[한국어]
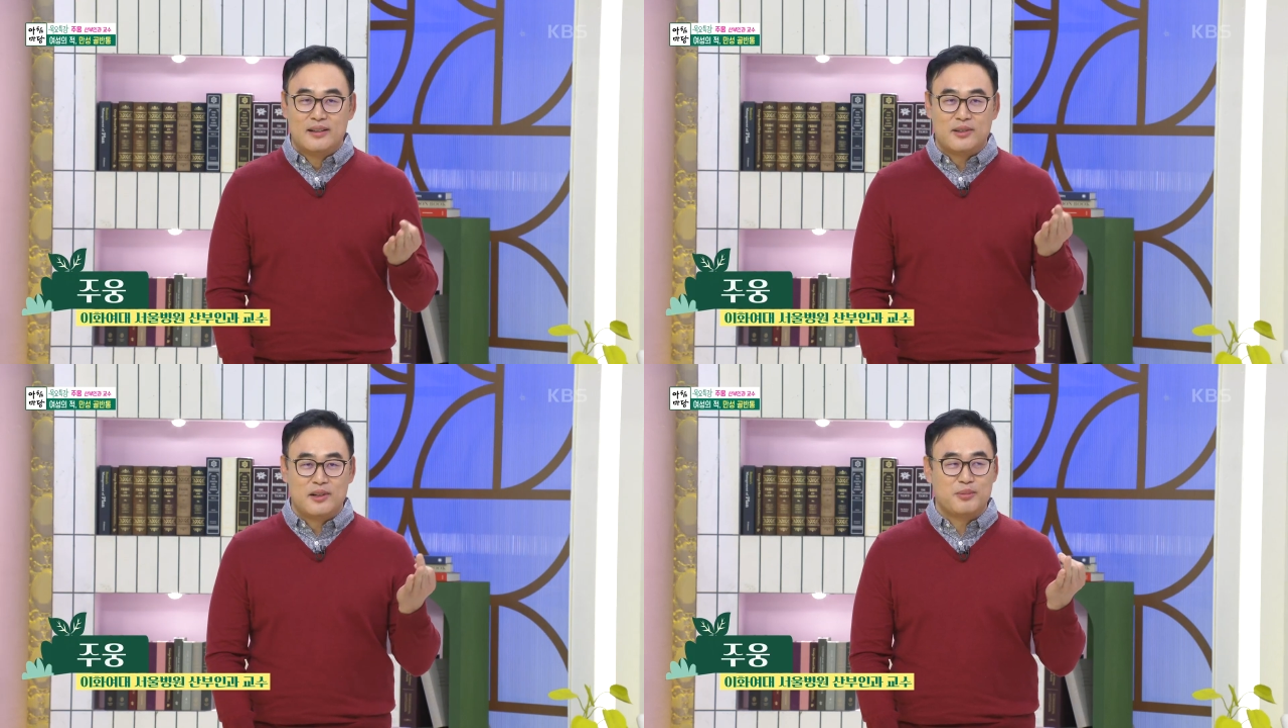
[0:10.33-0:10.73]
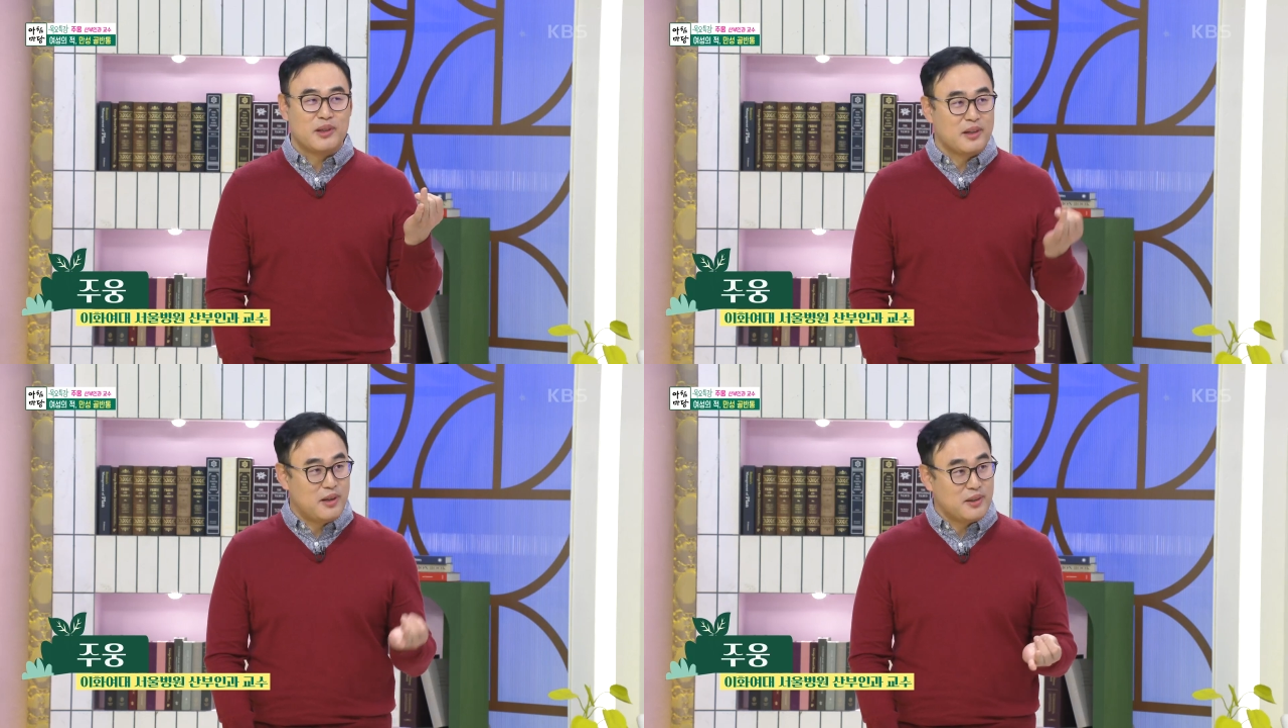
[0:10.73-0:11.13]

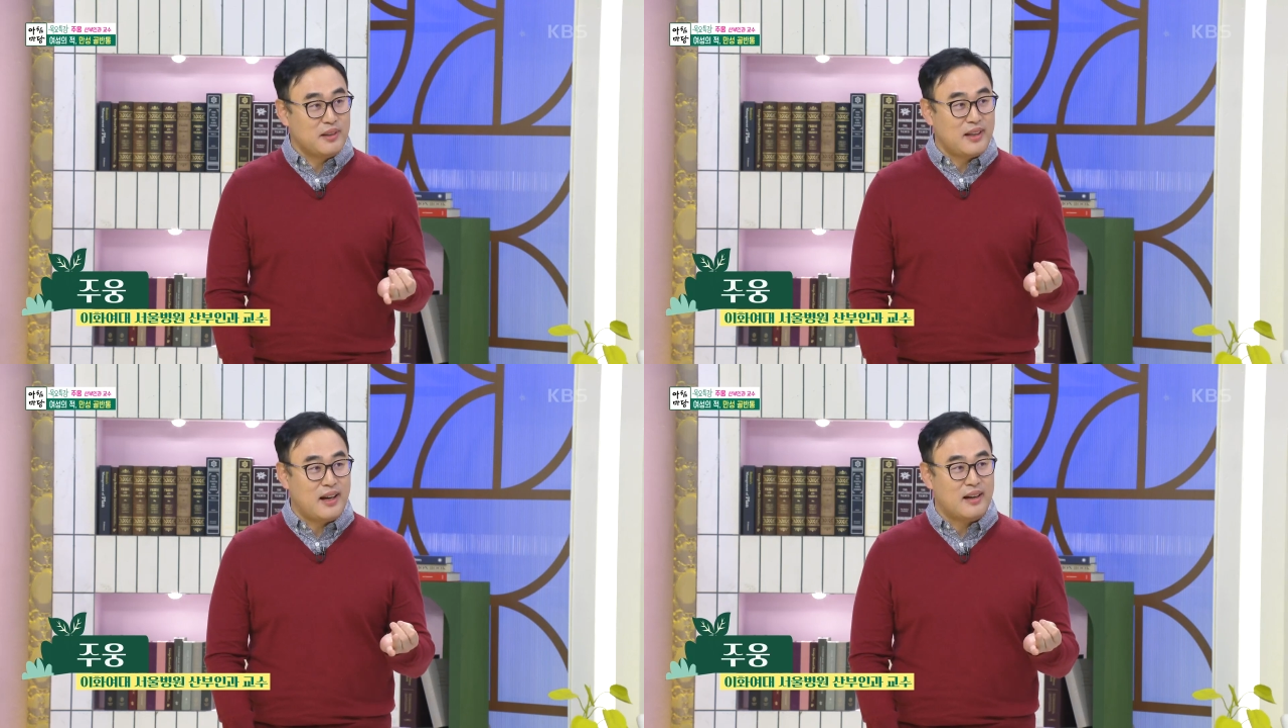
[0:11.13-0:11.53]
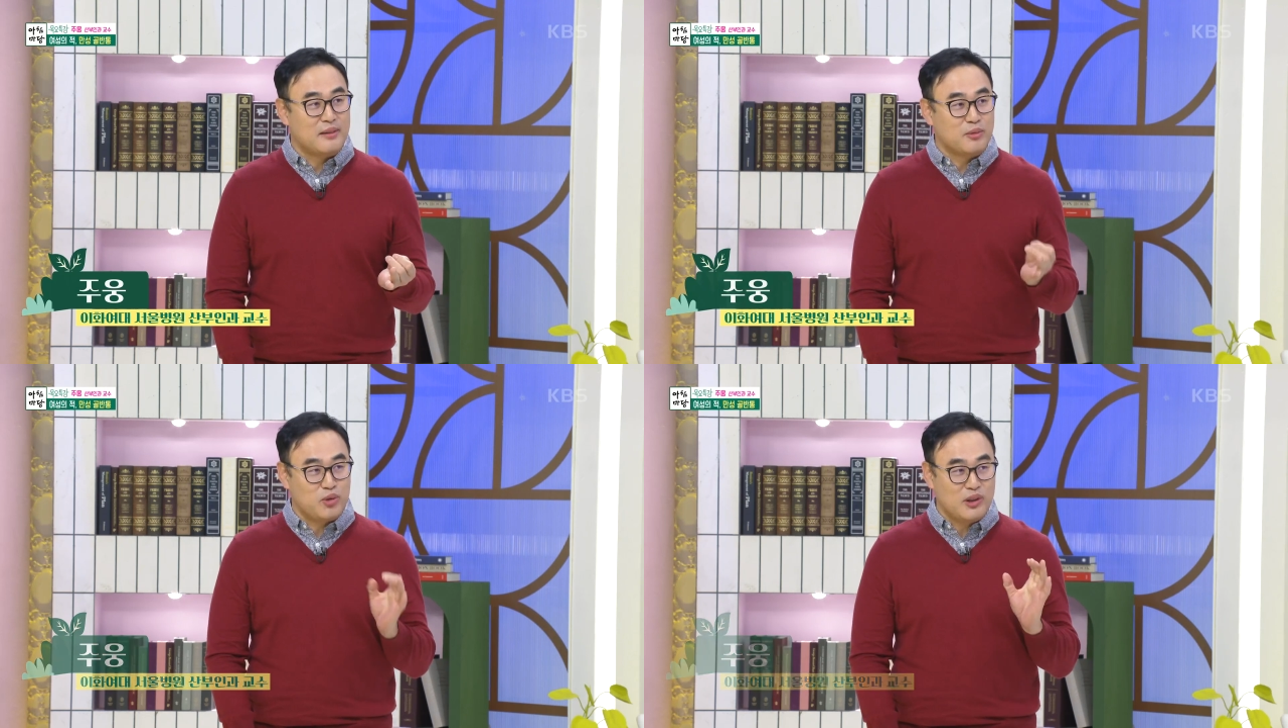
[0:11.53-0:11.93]
전립선이 커졌다,
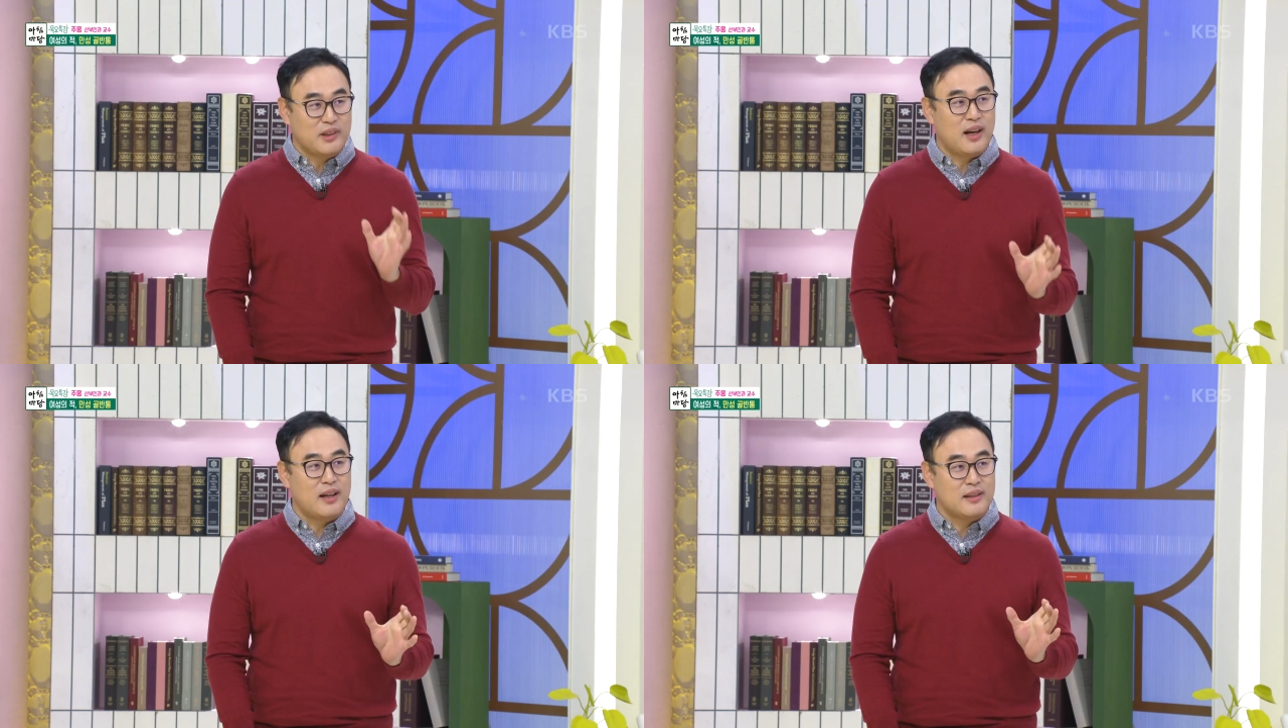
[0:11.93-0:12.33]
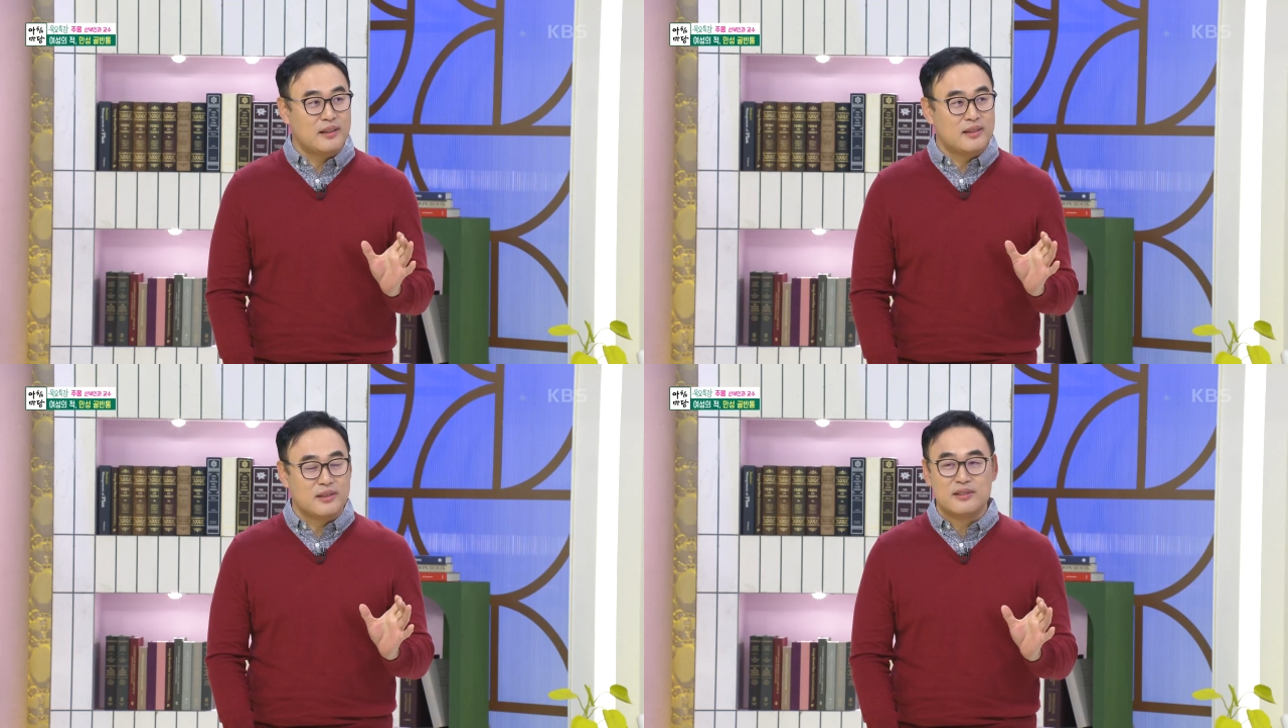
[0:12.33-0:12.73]

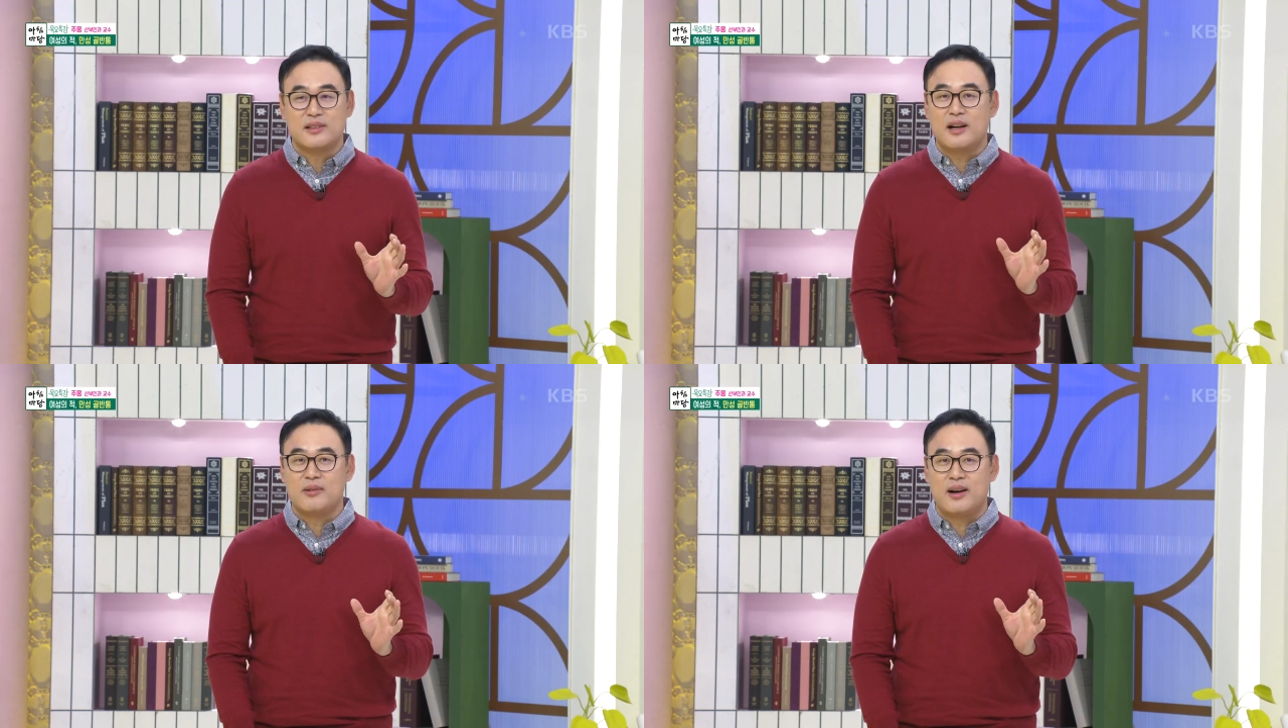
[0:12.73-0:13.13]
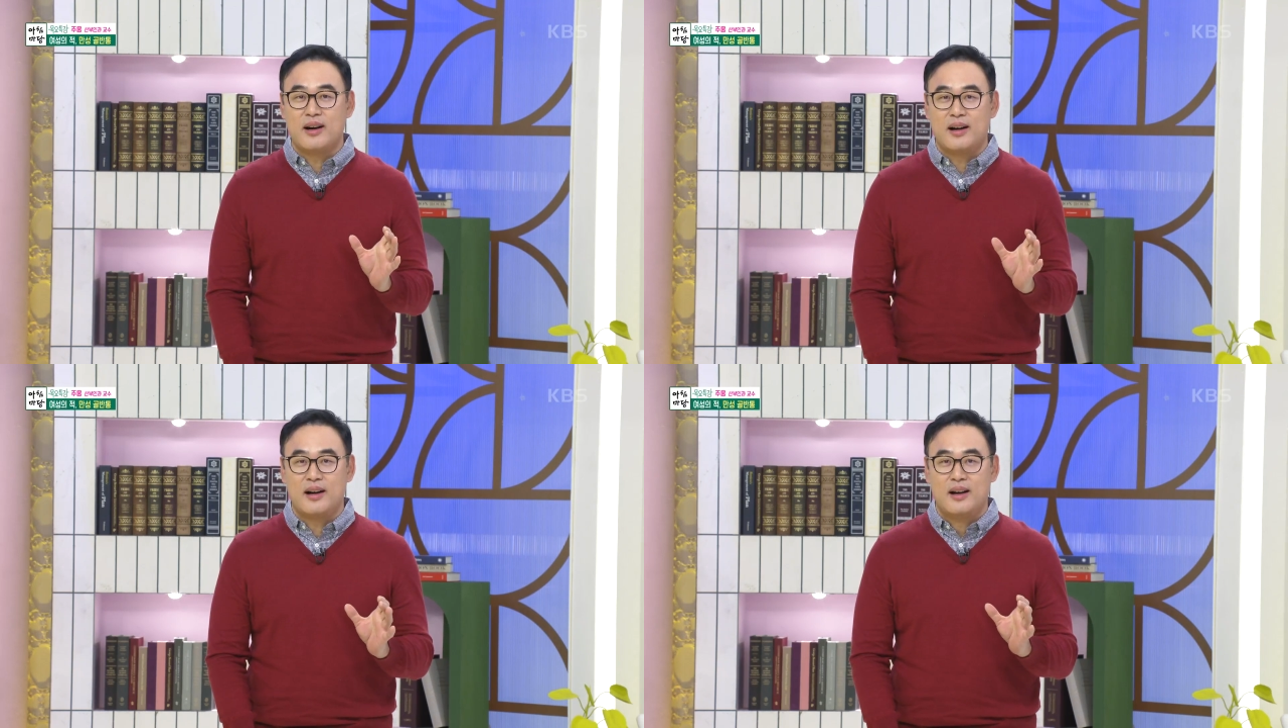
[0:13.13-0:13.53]
뚜렷한
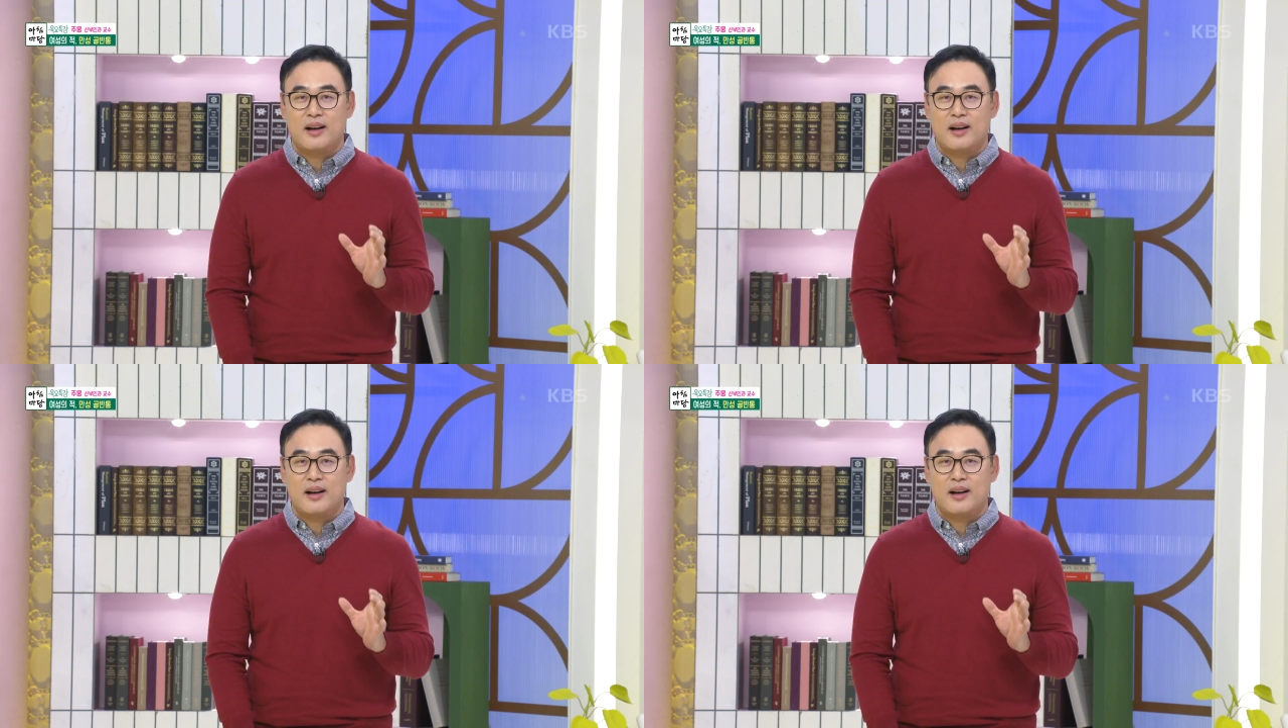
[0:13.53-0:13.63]
증상과